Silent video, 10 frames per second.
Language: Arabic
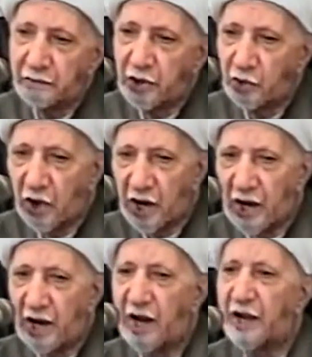من
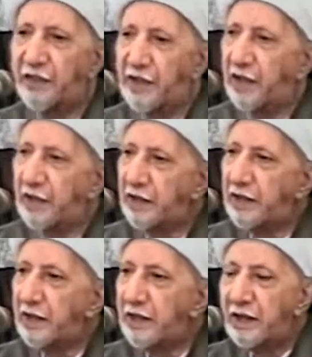وراء هذا
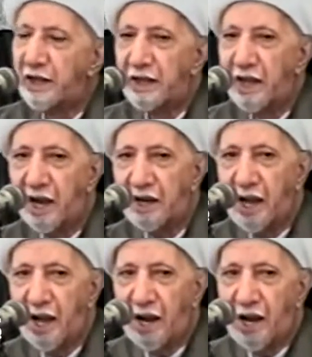
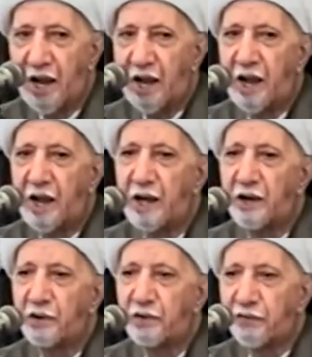يعني
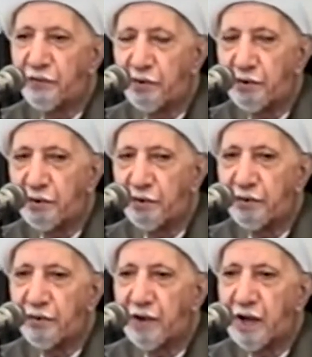الان
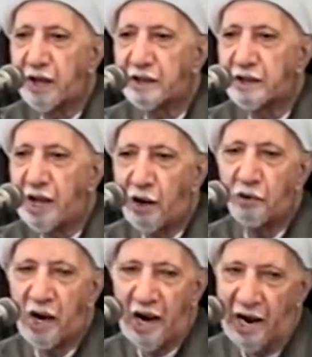افرض
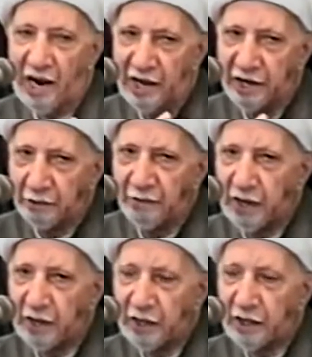هالدعوه
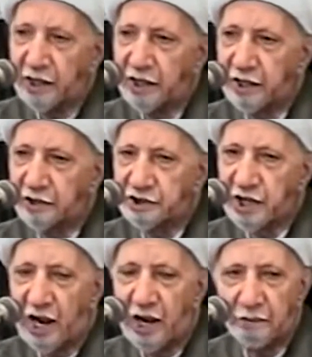العارمه اللي
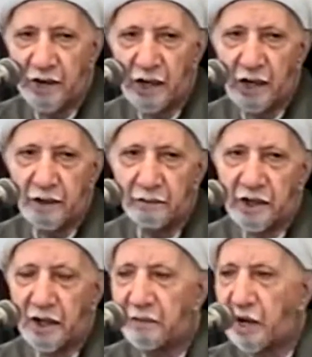يتزعمها
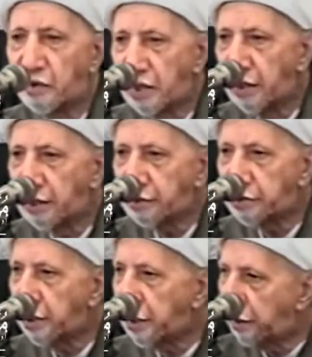مثل ما قلت لك
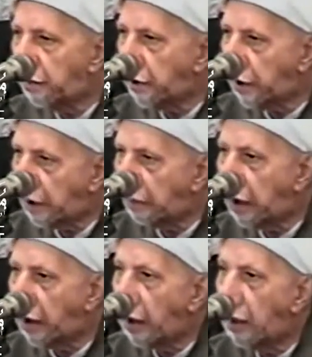الشيخ ابن
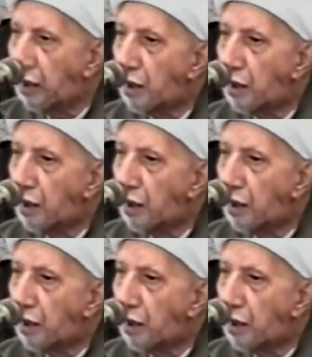تيميه